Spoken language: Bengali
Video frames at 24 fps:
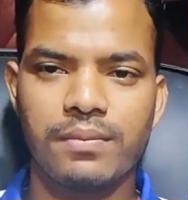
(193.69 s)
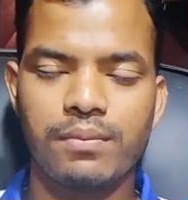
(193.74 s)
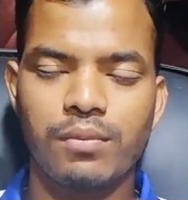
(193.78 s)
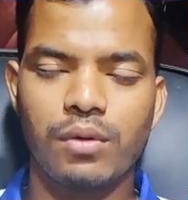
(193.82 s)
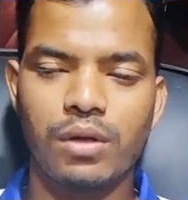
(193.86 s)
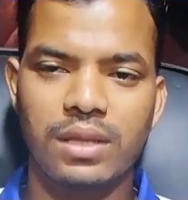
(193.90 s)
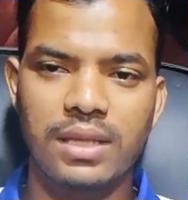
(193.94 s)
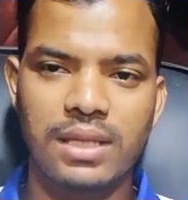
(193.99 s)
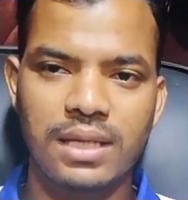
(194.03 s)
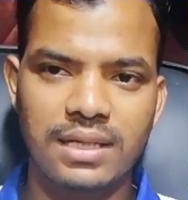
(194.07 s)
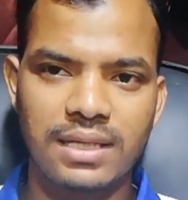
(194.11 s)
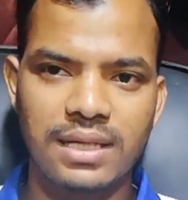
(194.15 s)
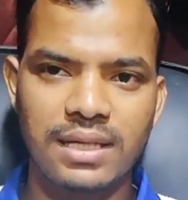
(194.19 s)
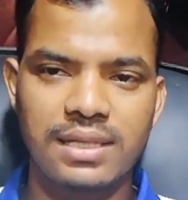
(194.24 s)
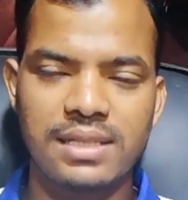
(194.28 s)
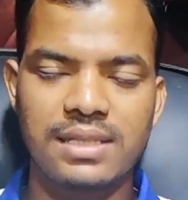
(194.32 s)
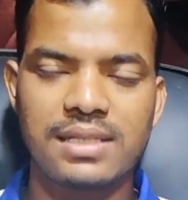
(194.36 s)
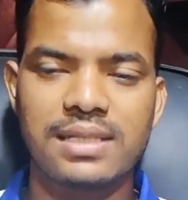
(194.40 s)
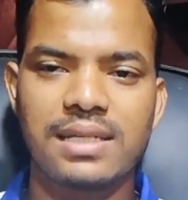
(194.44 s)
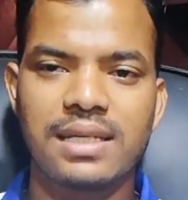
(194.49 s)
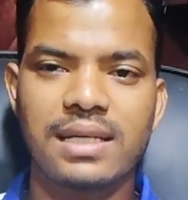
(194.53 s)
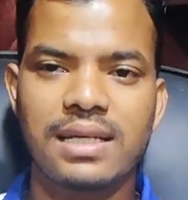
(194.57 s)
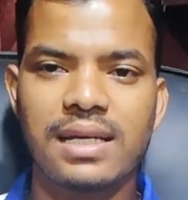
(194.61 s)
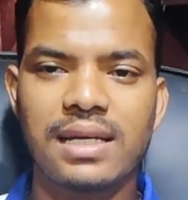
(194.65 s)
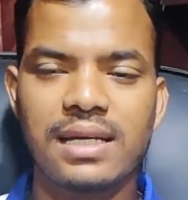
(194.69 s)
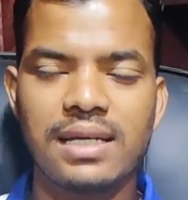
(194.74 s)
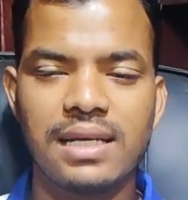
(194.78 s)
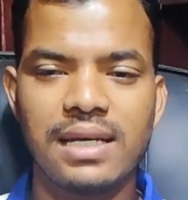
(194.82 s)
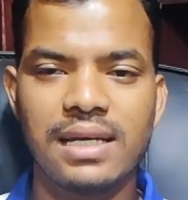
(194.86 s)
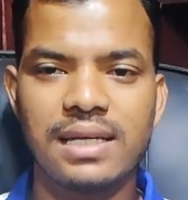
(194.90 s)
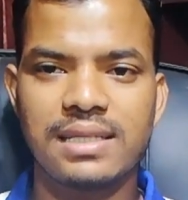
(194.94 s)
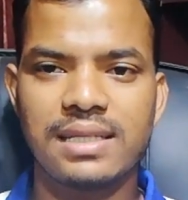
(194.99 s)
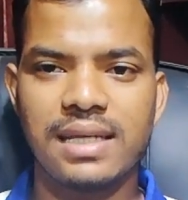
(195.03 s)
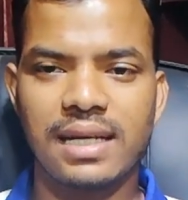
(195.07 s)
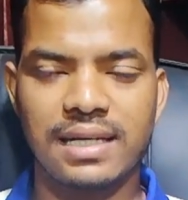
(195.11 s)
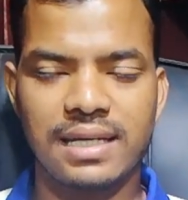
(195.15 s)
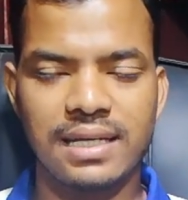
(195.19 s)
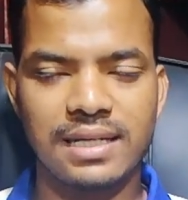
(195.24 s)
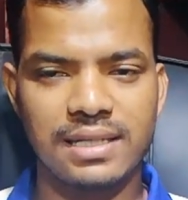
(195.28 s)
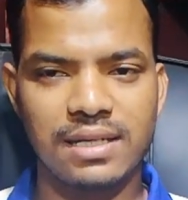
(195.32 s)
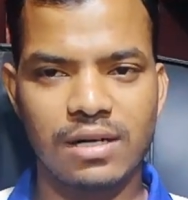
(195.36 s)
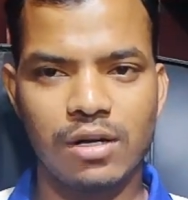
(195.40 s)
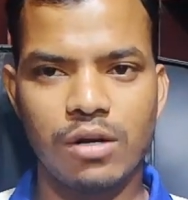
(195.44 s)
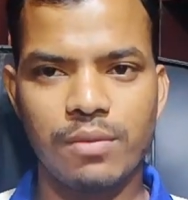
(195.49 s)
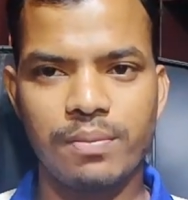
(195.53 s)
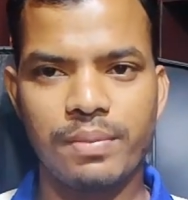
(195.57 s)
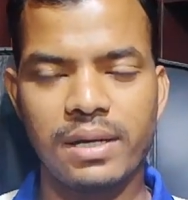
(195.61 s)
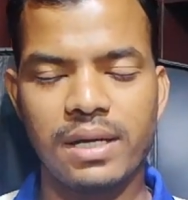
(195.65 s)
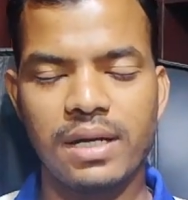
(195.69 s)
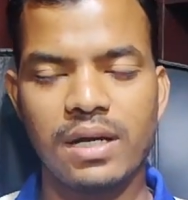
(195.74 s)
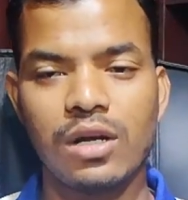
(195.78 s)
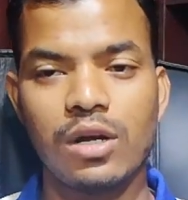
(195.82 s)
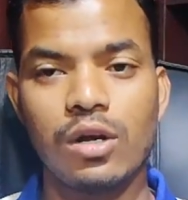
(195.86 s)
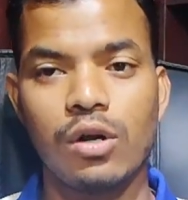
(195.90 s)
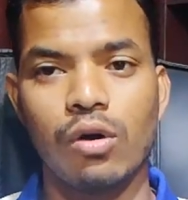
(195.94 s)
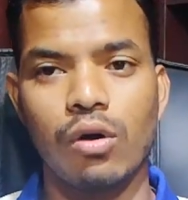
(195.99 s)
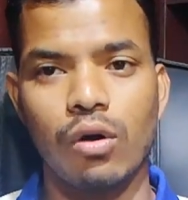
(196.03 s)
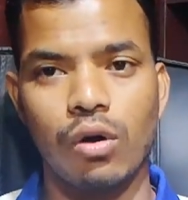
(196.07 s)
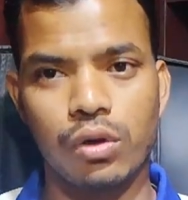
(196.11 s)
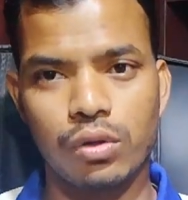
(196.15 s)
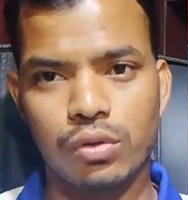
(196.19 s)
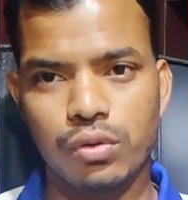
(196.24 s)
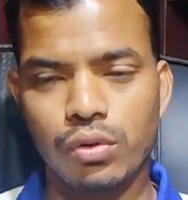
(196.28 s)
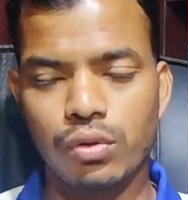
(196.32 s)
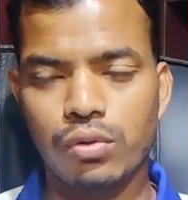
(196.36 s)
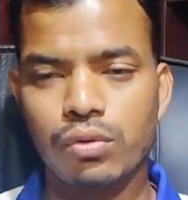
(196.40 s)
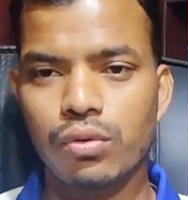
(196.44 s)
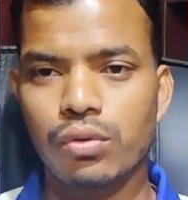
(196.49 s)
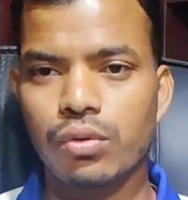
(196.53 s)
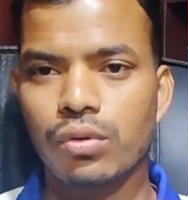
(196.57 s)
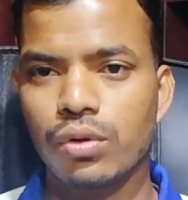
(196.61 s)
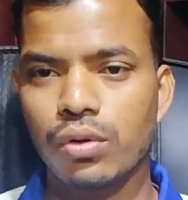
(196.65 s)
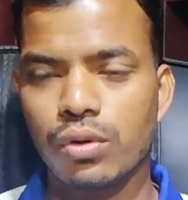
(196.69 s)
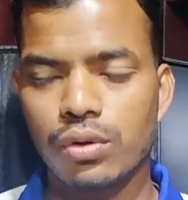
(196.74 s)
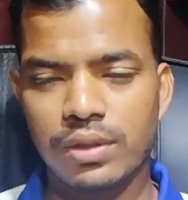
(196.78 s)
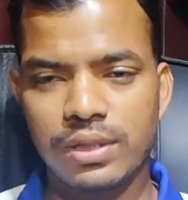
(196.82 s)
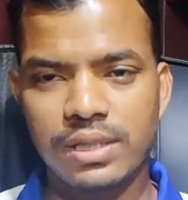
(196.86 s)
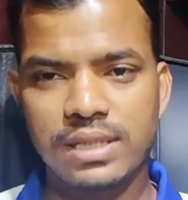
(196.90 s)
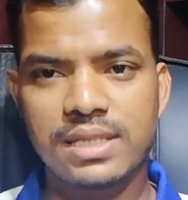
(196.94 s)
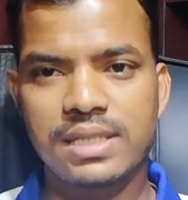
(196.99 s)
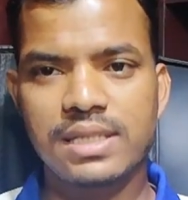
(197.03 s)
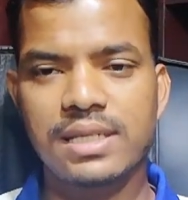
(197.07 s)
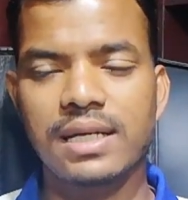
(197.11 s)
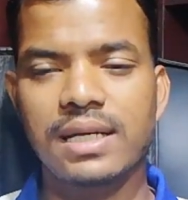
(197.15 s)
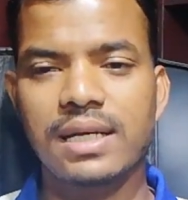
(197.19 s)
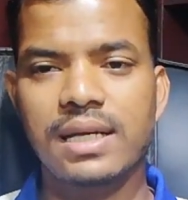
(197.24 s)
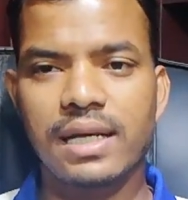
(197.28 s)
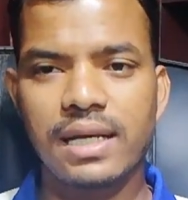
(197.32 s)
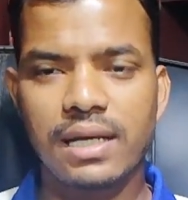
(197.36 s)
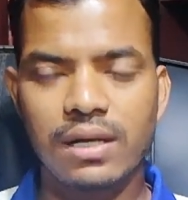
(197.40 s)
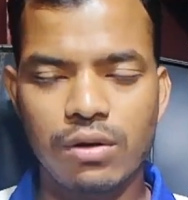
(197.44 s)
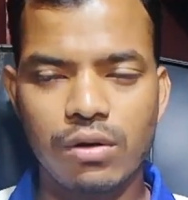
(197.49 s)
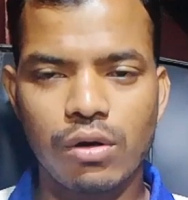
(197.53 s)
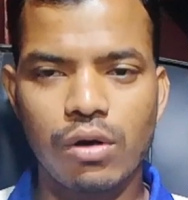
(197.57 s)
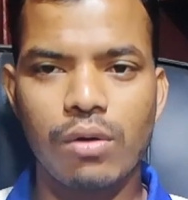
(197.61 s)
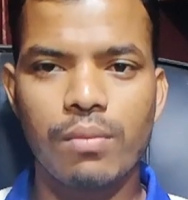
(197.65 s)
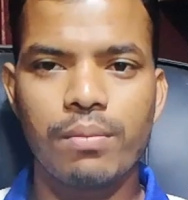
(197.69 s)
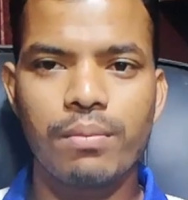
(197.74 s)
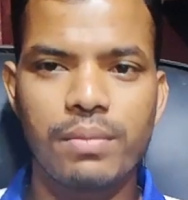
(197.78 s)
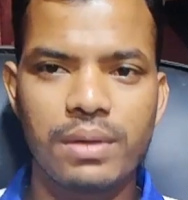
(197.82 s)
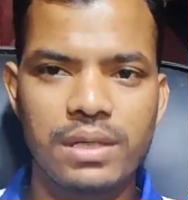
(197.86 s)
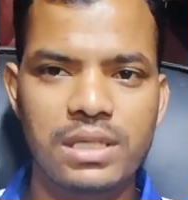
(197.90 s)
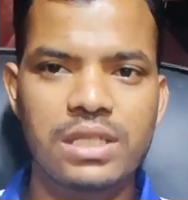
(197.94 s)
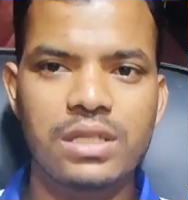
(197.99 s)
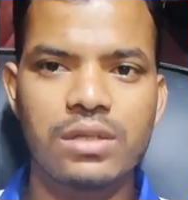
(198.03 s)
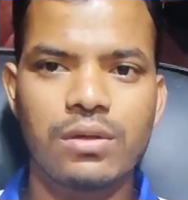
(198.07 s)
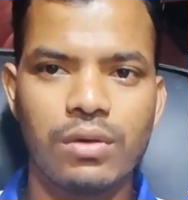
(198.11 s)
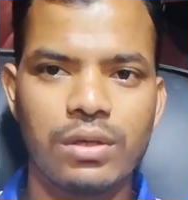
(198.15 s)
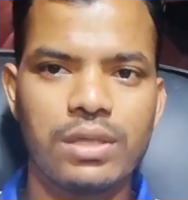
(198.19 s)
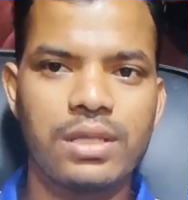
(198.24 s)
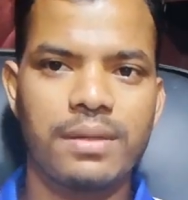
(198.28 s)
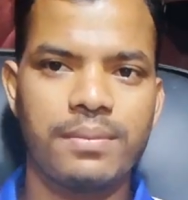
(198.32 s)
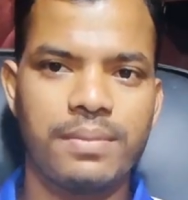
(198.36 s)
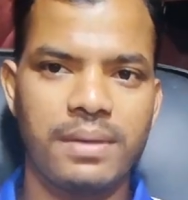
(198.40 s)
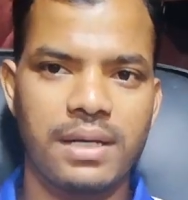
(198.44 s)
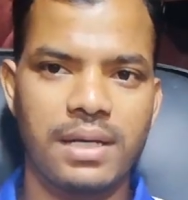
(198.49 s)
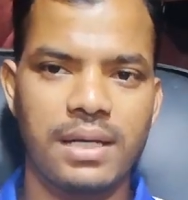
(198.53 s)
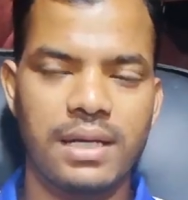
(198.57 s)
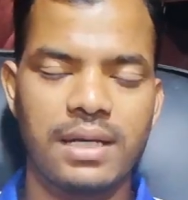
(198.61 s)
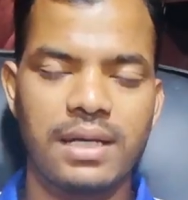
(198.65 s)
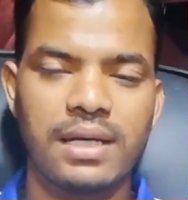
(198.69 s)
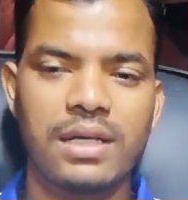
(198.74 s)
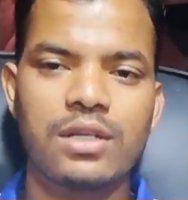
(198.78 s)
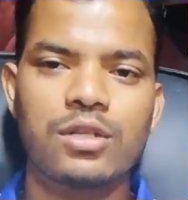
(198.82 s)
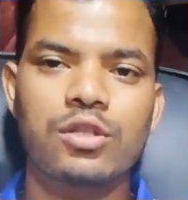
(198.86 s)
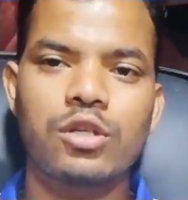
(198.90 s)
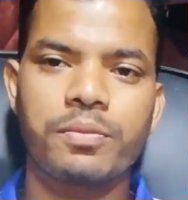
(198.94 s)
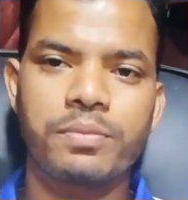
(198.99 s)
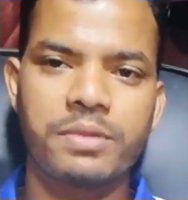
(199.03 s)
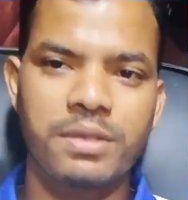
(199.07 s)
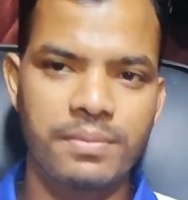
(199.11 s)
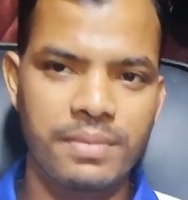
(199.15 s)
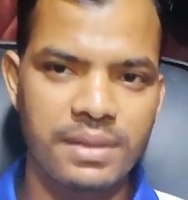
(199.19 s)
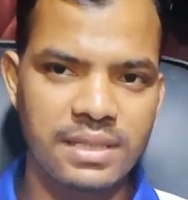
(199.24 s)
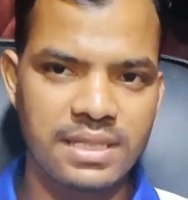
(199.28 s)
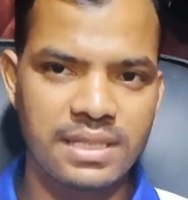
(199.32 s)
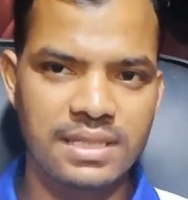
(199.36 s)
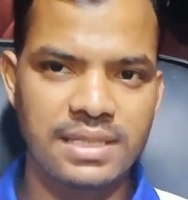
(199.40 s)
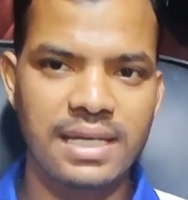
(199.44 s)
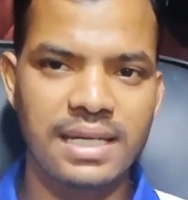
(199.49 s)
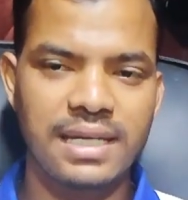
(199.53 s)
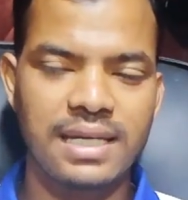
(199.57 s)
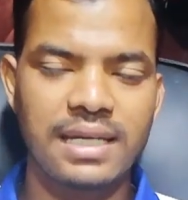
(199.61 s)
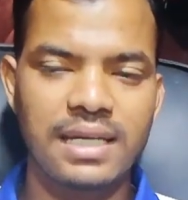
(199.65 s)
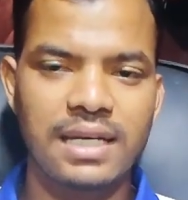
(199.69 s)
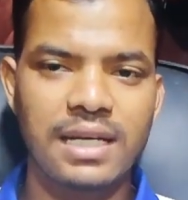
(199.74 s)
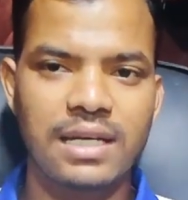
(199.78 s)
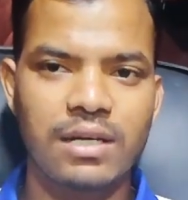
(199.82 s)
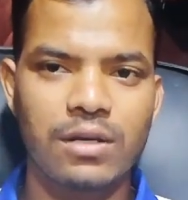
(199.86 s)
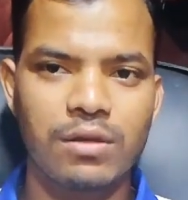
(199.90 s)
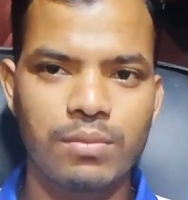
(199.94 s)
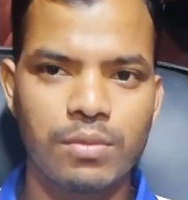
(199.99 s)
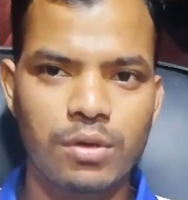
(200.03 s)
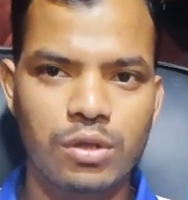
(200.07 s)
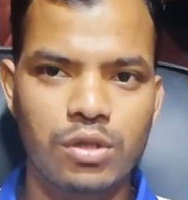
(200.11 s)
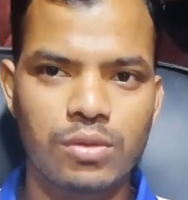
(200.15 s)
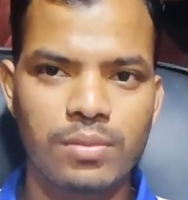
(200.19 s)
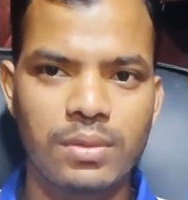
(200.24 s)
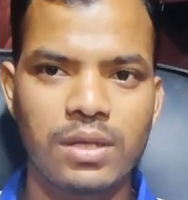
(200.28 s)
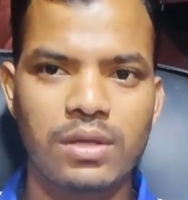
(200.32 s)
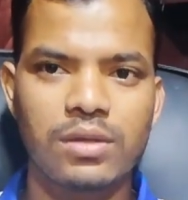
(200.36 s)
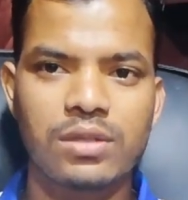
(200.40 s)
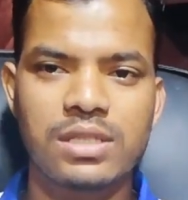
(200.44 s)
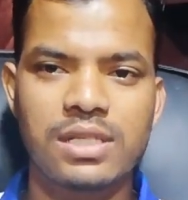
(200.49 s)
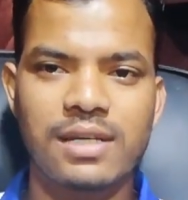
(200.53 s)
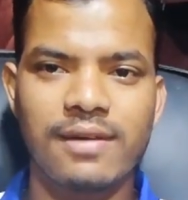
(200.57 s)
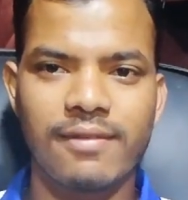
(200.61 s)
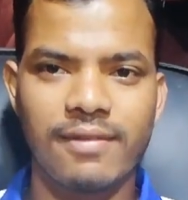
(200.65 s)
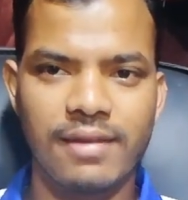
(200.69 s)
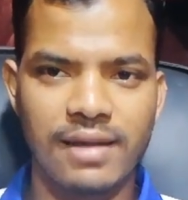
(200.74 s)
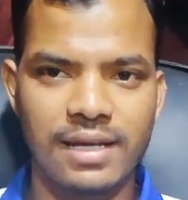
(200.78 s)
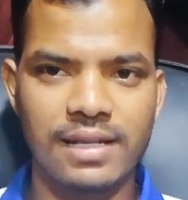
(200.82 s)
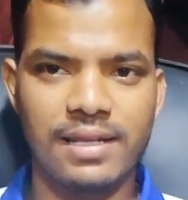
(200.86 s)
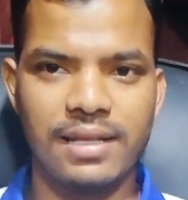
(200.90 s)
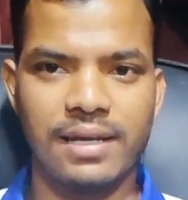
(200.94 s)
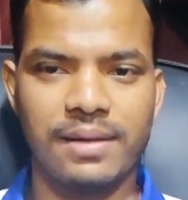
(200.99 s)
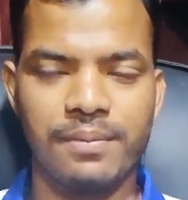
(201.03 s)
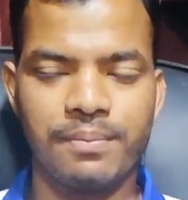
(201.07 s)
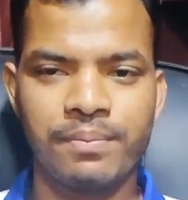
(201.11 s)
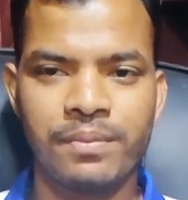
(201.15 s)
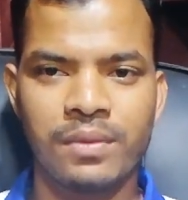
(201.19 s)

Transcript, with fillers: প্রত্যেকটা ডিস্ট্রিক্টেই এই চেকিংটা হবে হয়তো কোনো ডিস্ট্রিক্টে কম বেশি হইতে পারে সবচেয়ে বেশি চেকিং এখন বর্তমানে হচ্ছে রিয়াদে